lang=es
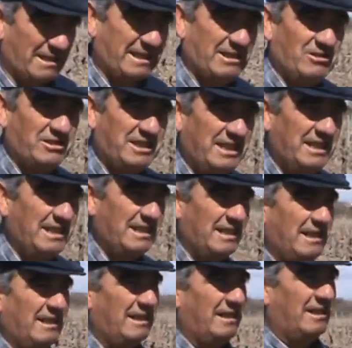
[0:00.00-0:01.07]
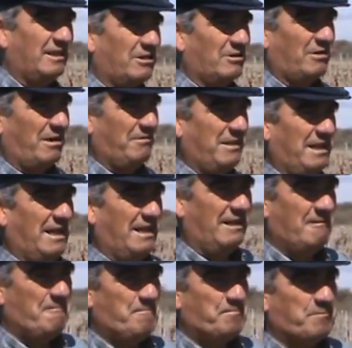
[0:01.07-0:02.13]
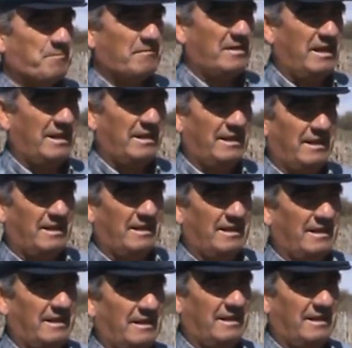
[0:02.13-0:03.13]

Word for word: que no tiene todavía eh,